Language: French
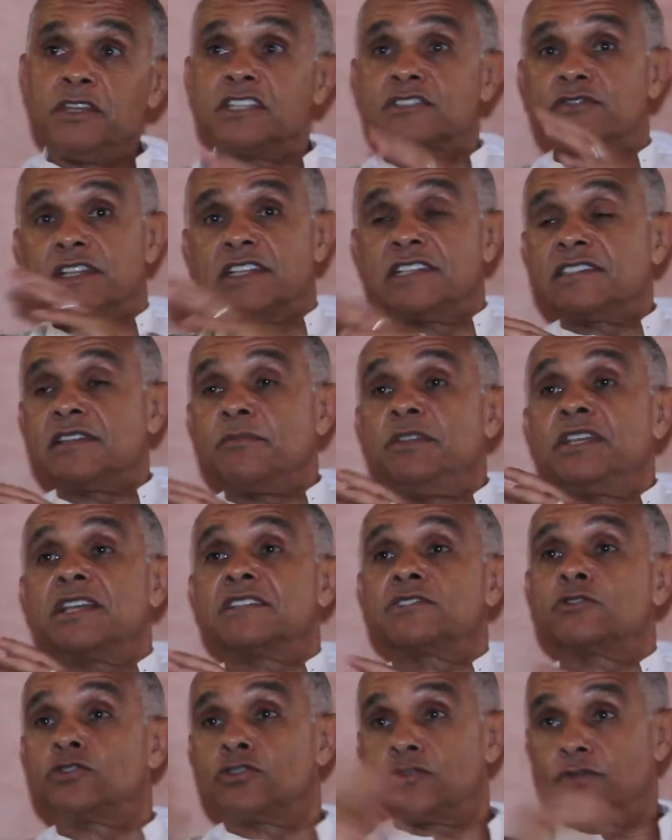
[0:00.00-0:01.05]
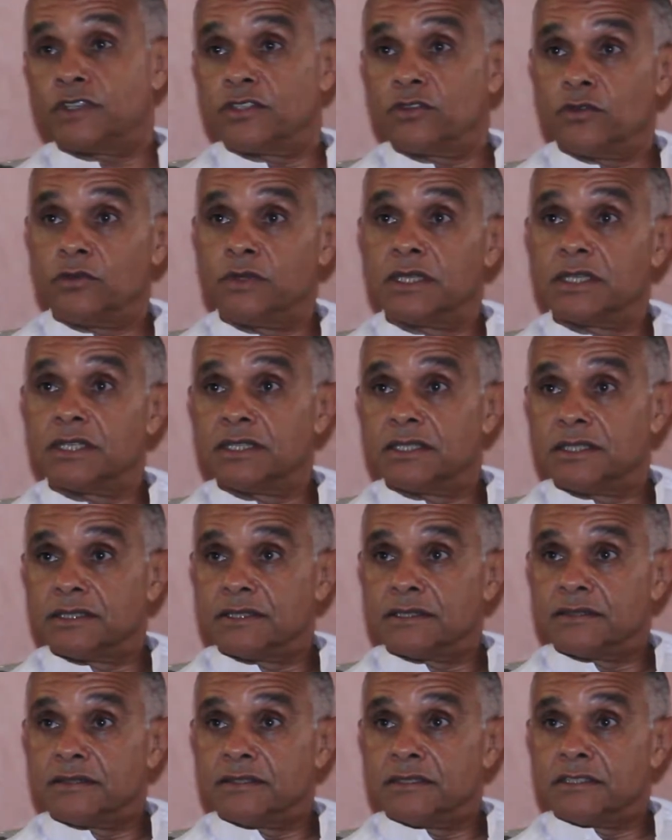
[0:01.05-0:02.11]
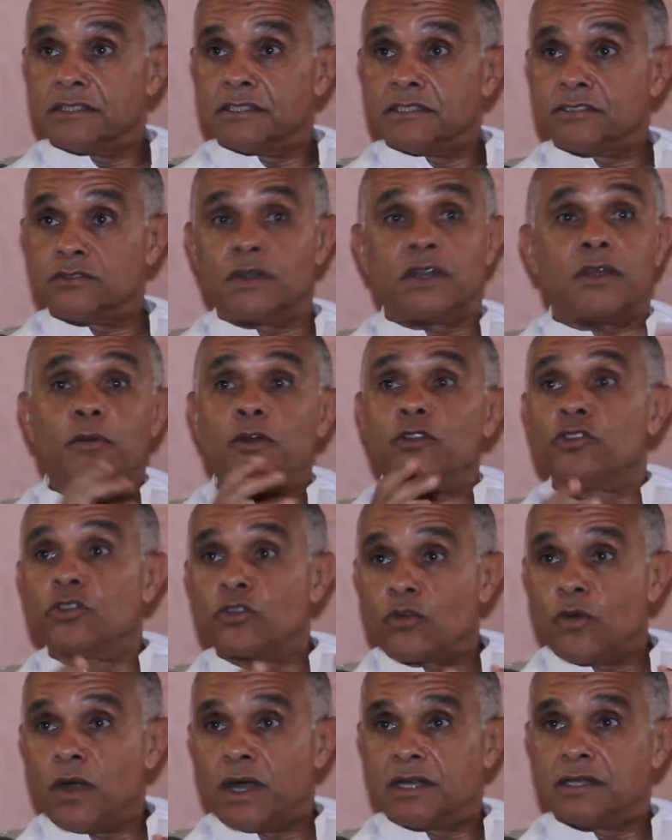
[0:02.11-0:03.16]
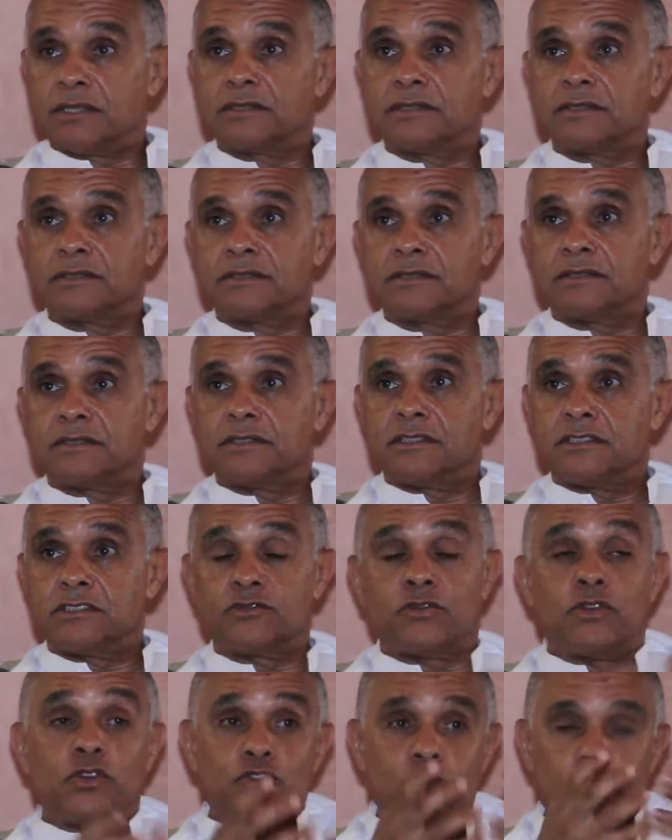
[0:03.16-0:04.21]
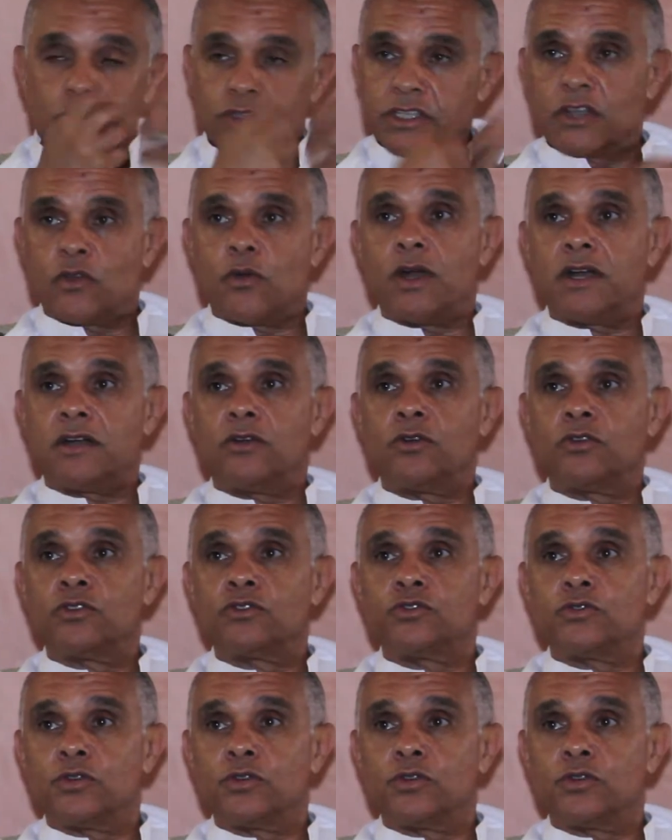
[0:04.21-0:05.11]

hasard le football rapporte tellement d'argent et est tellement important comme sport